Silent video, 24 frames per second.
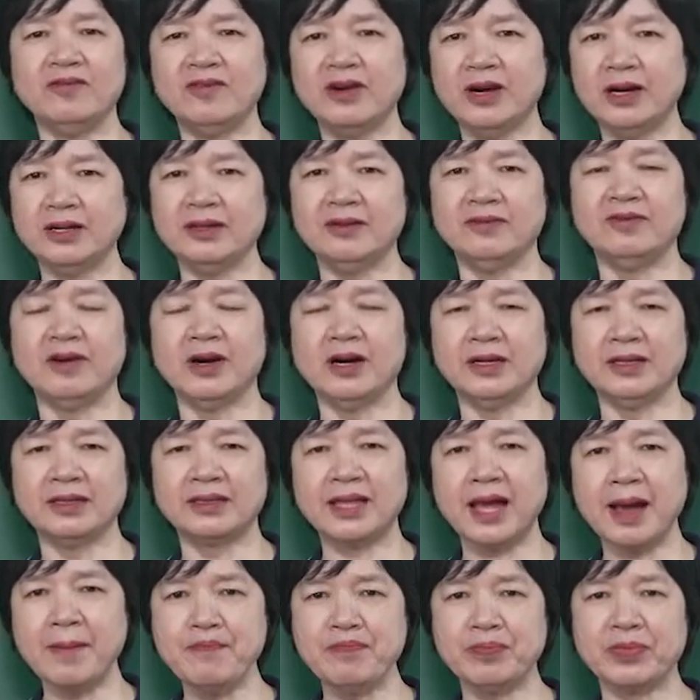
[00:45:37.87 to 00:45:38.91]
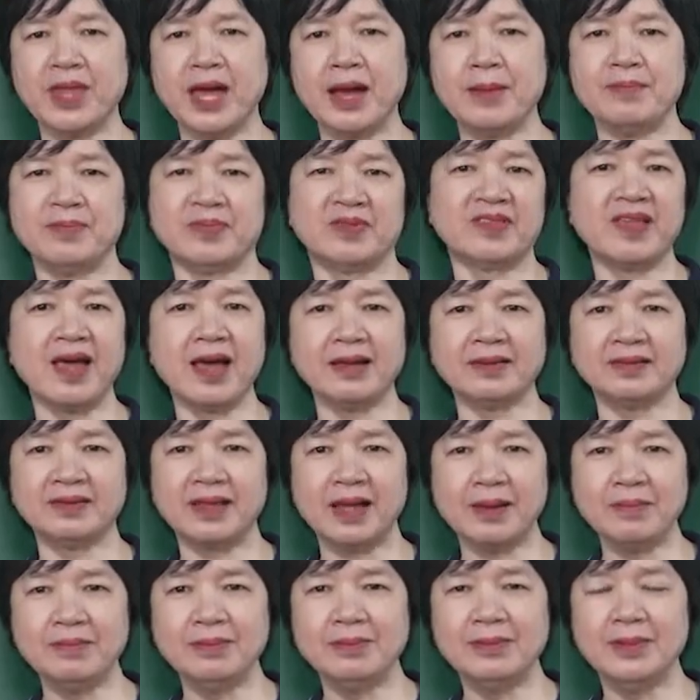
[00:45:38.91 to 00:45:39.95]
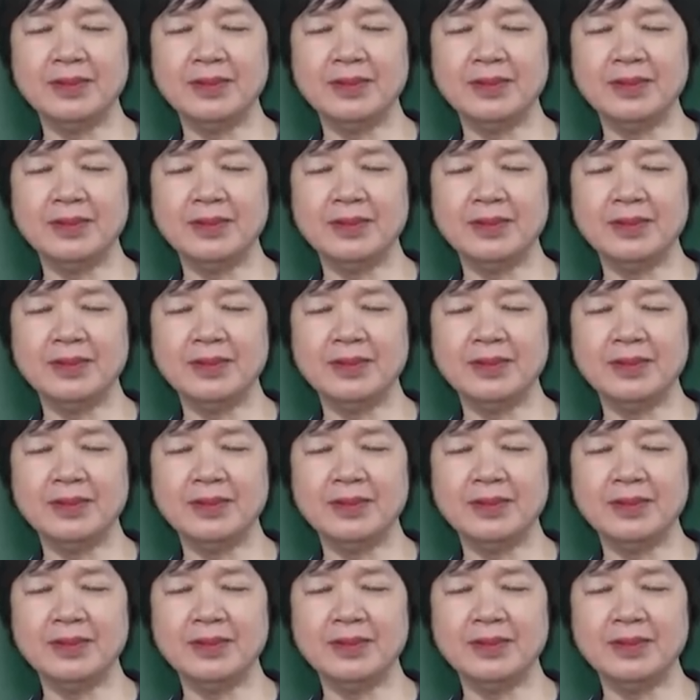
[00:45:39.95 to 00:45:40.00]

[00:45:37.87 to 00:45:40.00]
vời vợi, thăm thẳm xa xăm.